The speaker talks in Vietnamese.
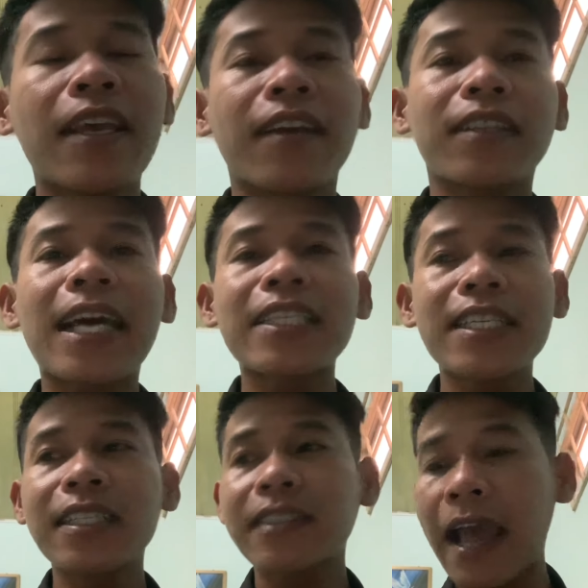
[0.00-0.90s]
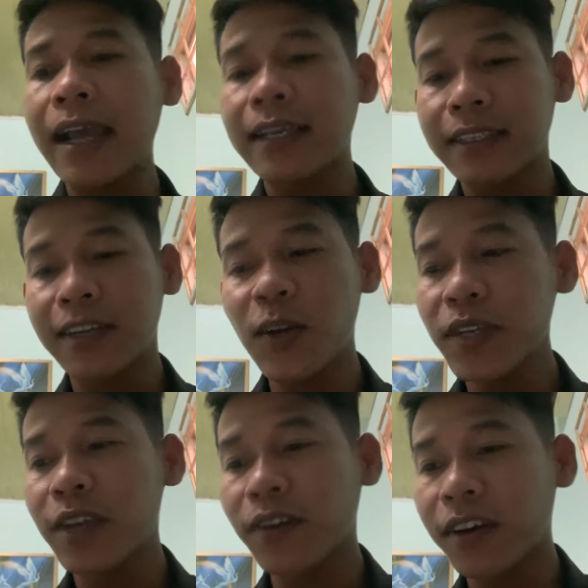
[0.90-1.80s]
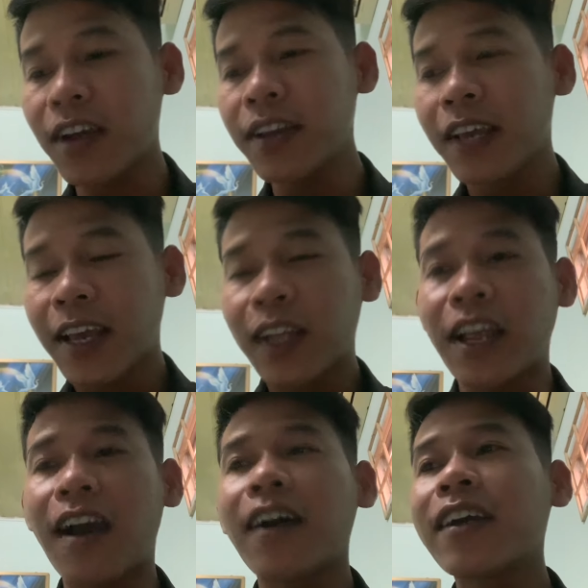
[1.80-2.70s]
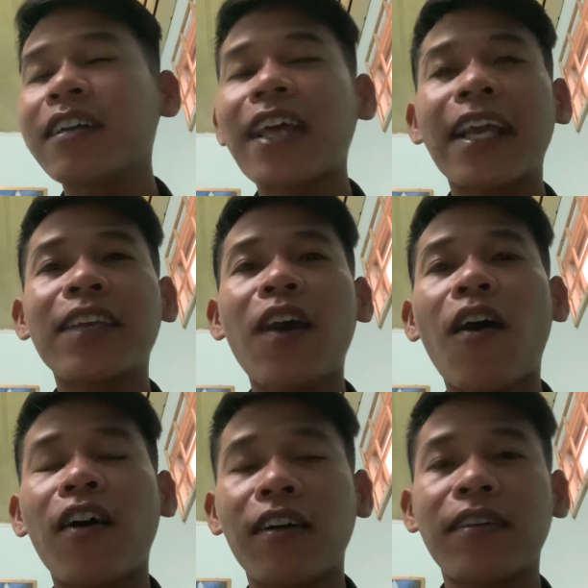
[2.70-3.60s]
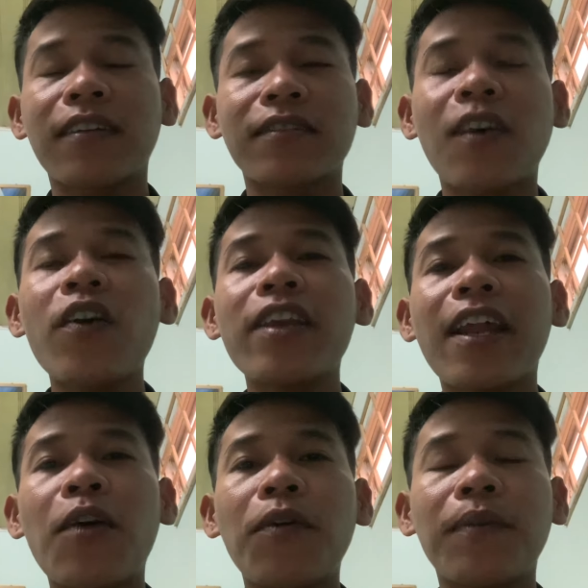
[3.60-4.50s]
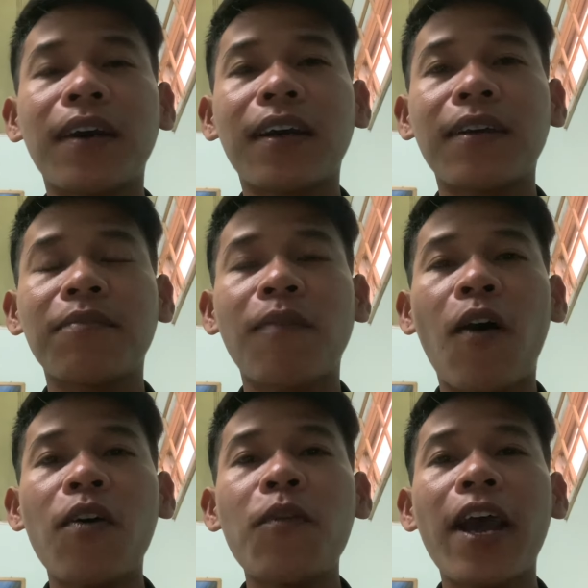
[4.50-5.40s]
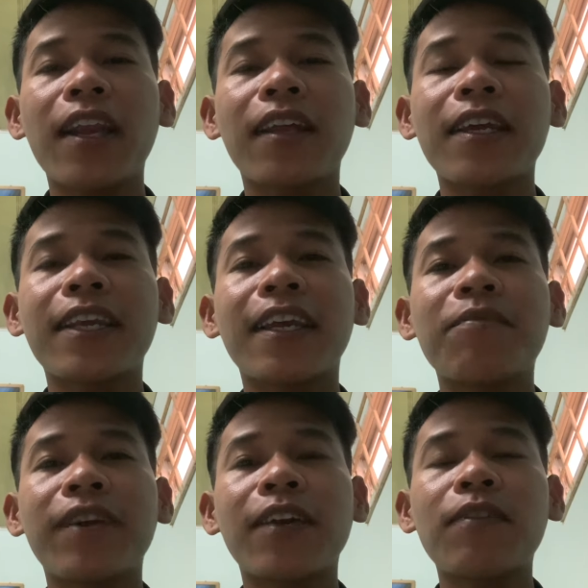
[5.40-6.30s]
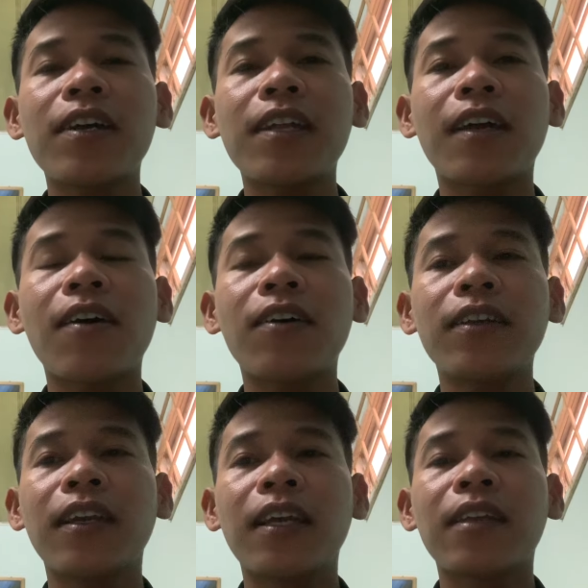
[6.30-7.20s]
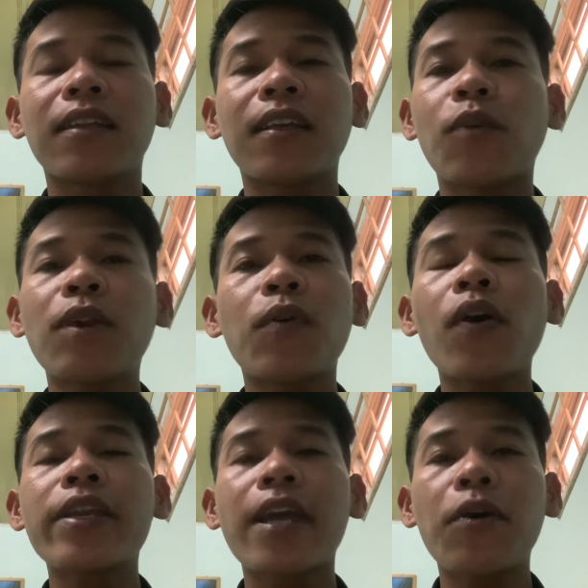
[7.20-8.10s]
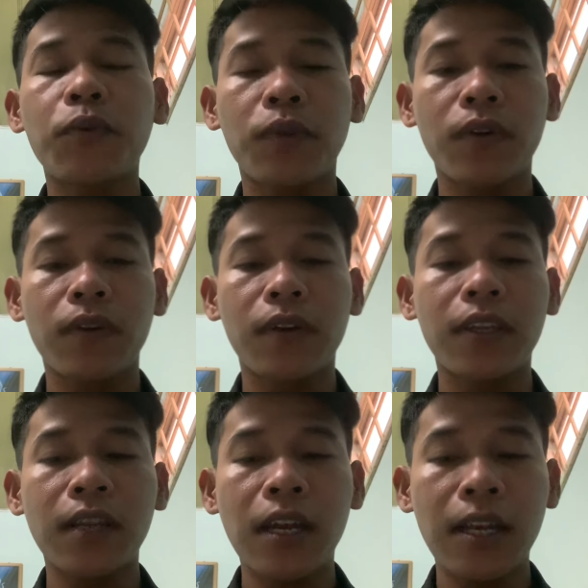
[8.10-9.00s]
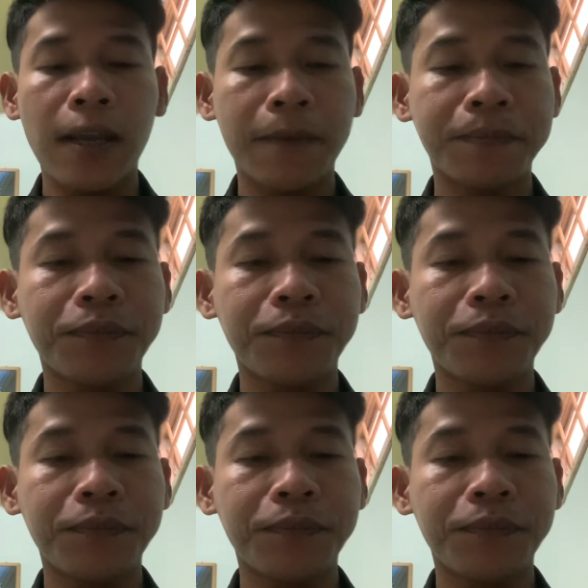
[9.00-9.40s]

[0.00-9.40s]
người ta xuyên tạc thì có nhiều người nói trời ơi thầy trò ờ, có gì đâu mà bỏ qua này kia thì em việt cũng nói là thôi thì cũng đâu có gì đâu cho nên là